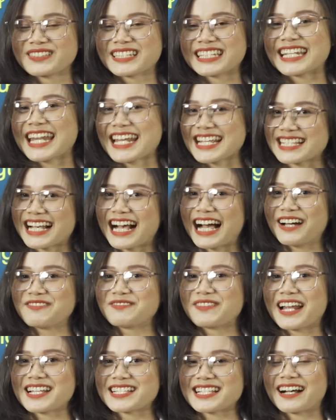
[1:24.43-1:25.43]
いいですか
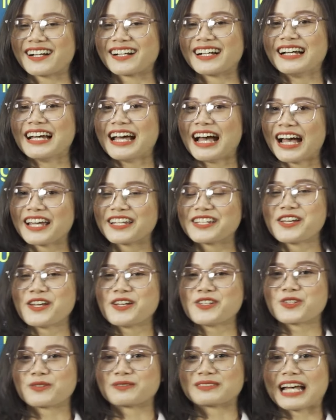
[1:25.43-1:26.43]
皆さんはい
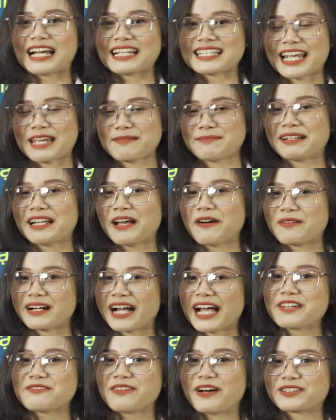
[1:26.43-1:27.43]
chúng ta sẽ bắt đầu
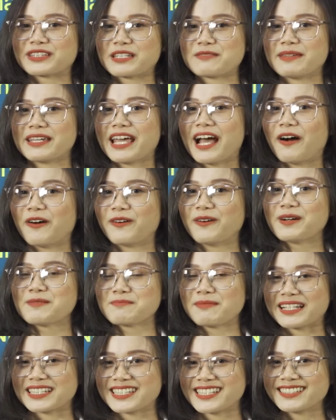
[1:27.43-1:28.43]
ngay vào tìm hiểu
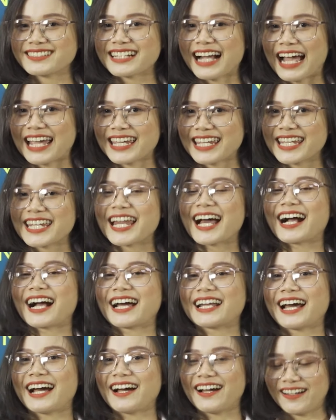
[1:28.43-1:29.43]
bạn chữ cái
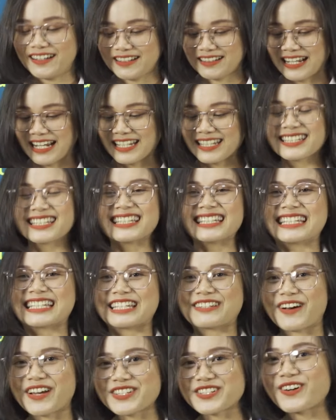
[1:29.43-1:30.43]
hiragana hãy
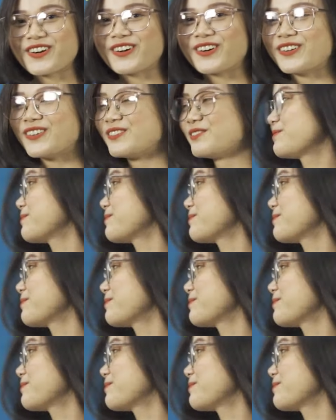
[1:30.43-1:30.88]
ikimashou